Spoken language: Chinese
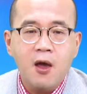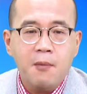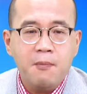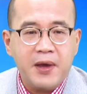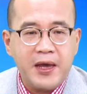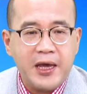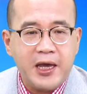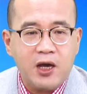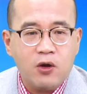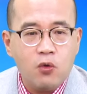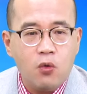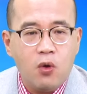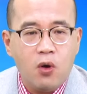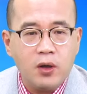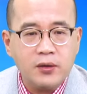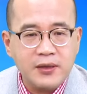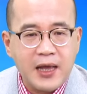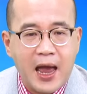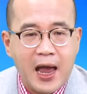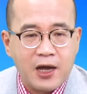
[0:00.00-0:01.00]
美
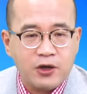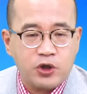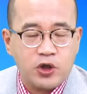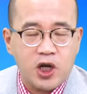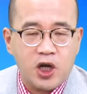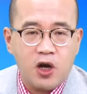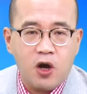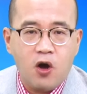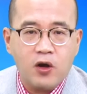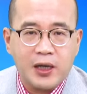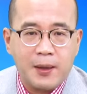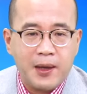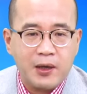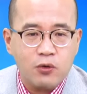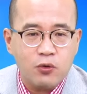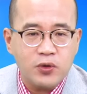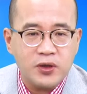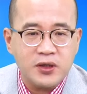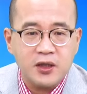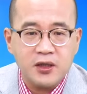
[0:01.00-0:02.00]
国大选后，台北
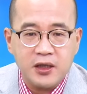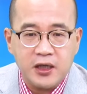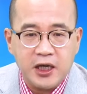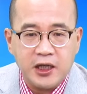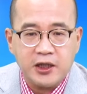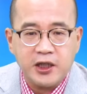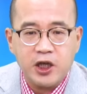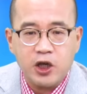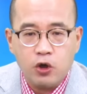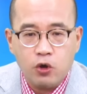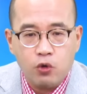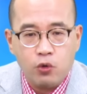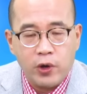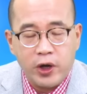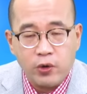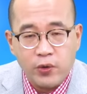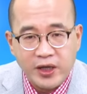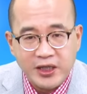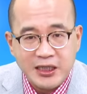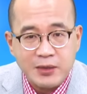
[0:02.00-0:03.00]
股市一定
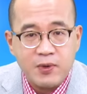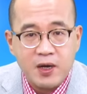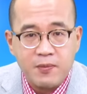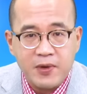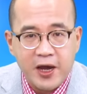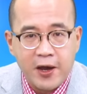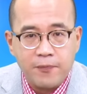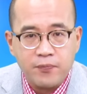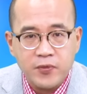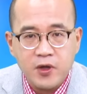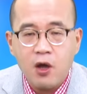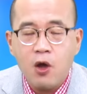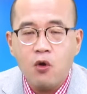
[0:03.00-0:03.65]
回归基本面。